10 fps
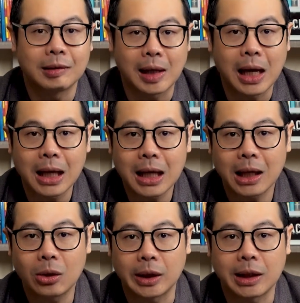Sekarang
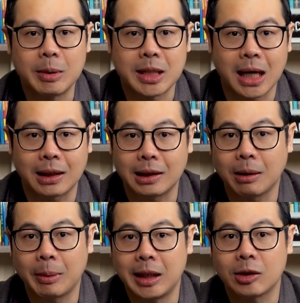kalau kita bicara
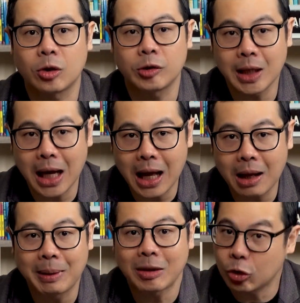tentang media
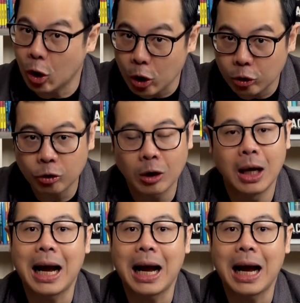sosial, medsos,